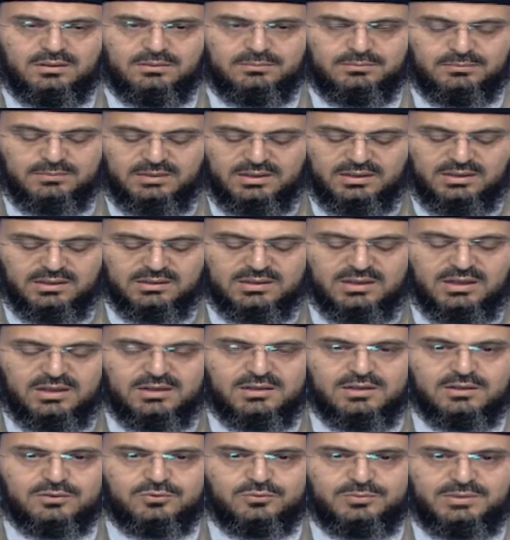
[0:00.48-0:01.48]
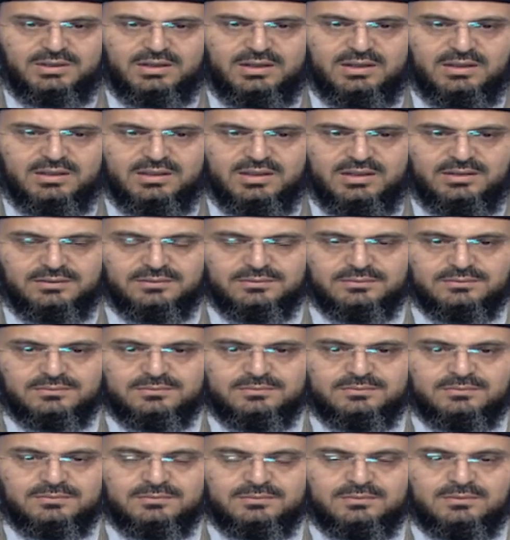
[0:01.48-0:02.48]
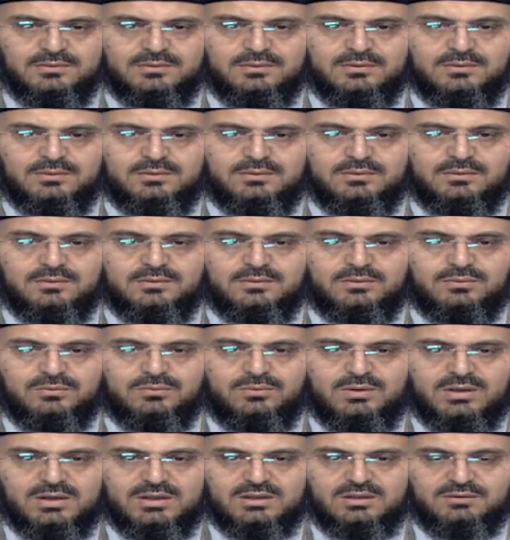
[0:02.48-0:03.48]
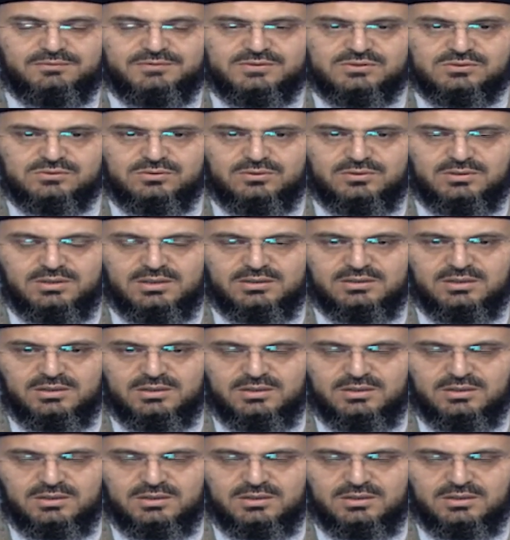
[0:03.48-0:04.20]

ما يتعلق بالآذان ورد في السنة